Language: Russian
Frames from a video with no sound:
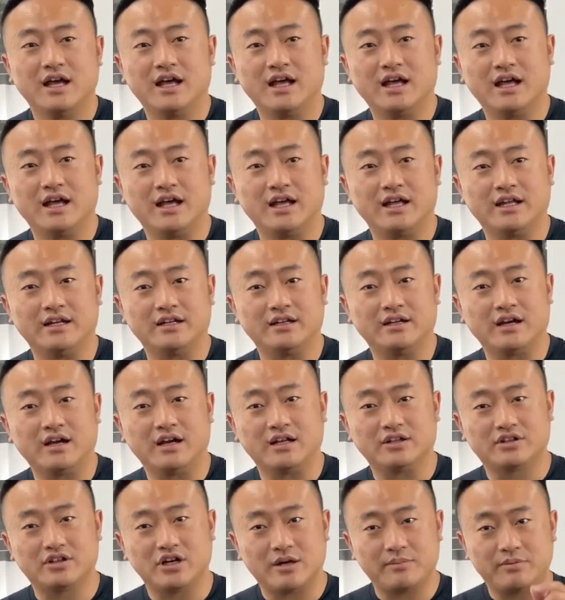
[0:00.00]

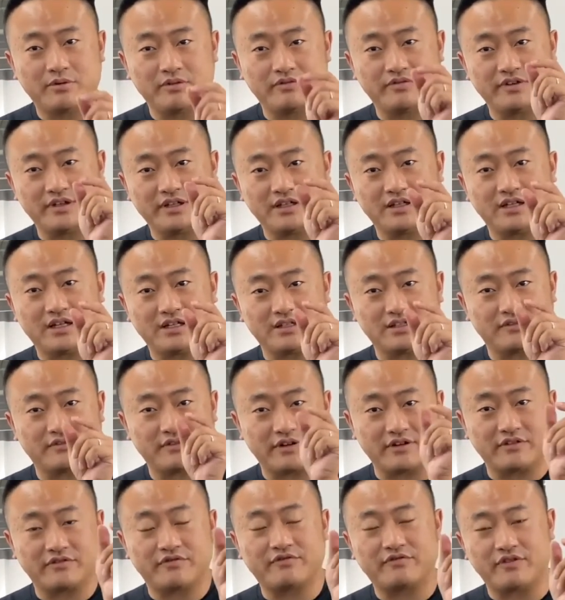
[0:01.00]
И там в
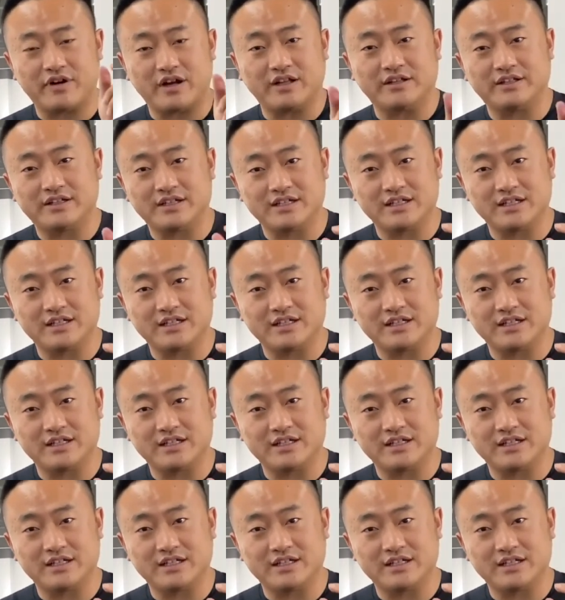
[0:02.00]
самом верху